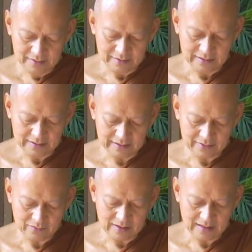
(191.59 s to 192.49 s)
นี้เรียก
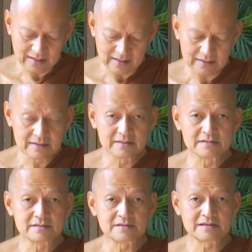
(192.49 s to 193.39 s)
ว่า
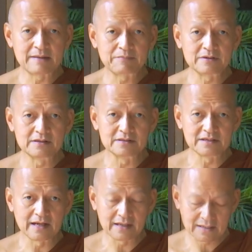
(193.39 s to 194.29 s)
ทรัพย์คือ
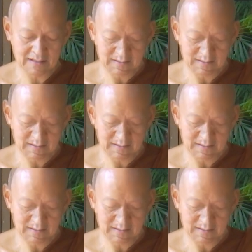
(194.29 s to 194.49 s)
จาคะ